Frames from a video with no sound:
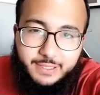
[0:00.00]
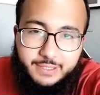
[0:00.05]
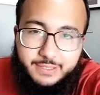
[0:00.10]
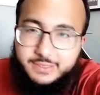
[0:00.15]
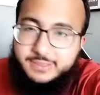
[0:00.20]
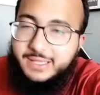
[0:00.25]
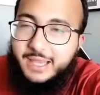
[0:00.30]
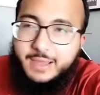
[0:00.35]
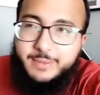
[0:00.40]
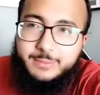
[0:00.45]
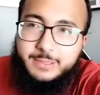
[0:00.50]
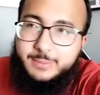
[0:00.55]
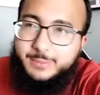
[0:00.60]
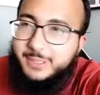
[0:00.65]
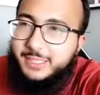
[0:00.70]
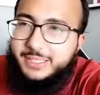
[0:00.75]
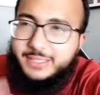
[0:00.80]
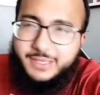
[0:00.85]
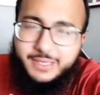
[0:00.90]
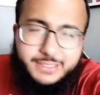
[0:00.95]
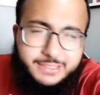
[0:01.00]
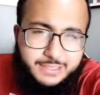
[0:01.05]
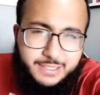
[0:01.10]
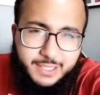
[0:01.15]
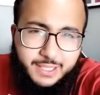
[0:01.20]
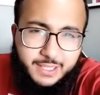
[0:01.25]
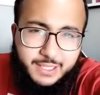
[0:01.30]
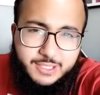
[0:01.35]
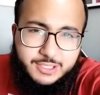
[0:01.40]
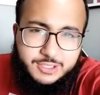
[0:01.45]
احنا دائما لما نقرا أي
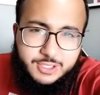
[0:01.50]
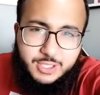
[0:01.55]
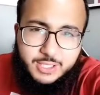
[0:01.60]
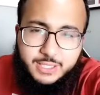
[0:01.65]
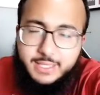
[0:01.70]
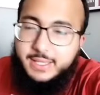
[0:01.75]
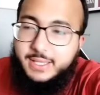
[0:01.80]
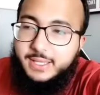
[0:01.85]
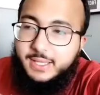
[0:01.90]
حاجة